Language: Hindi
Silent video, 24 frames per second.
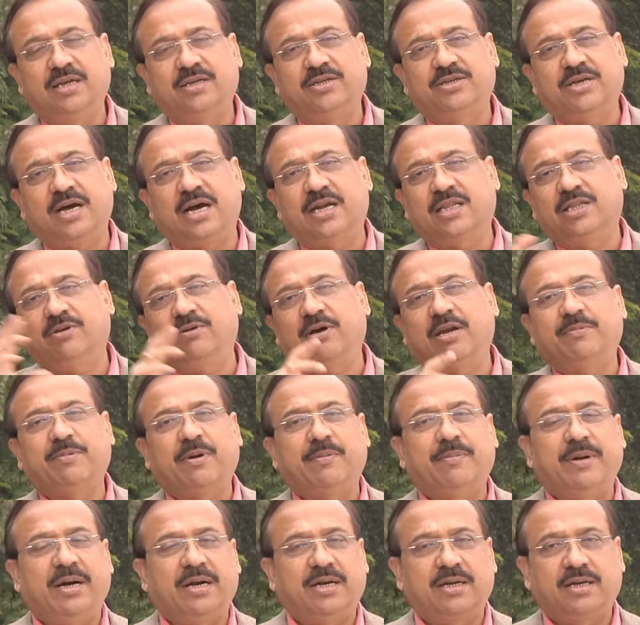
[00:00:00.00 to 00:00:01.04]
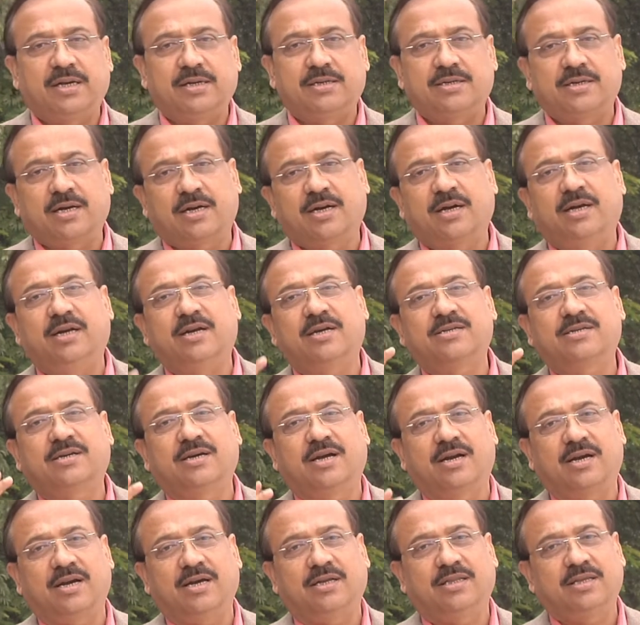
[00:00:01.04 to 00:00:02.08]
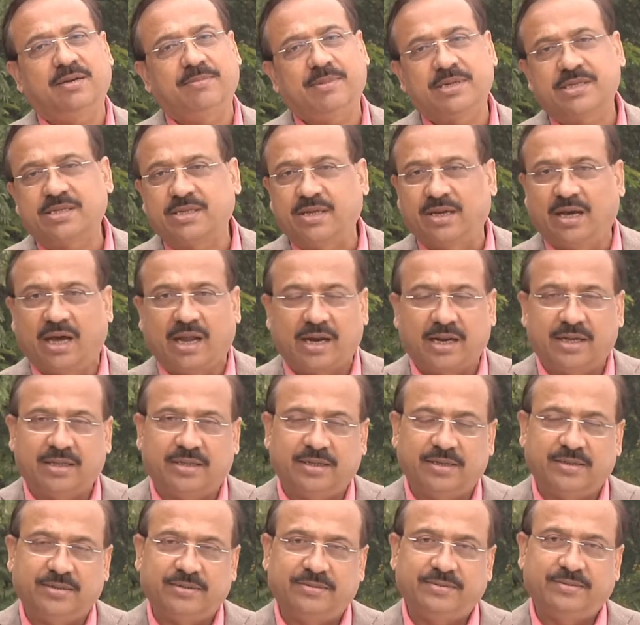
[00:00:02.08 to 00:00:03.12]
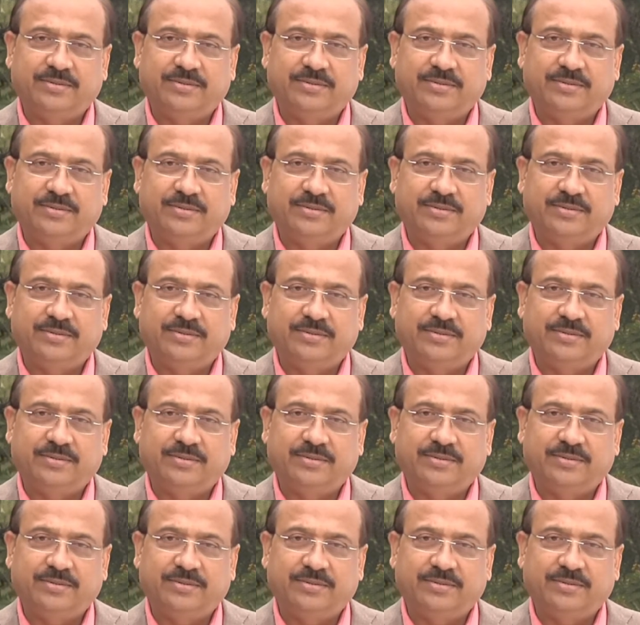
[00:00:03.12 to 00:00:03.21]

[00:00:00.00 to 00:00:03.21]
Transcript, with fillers: चार दीवारी पर बैठ के लस कर रहे थे मस्ती कर रहे थे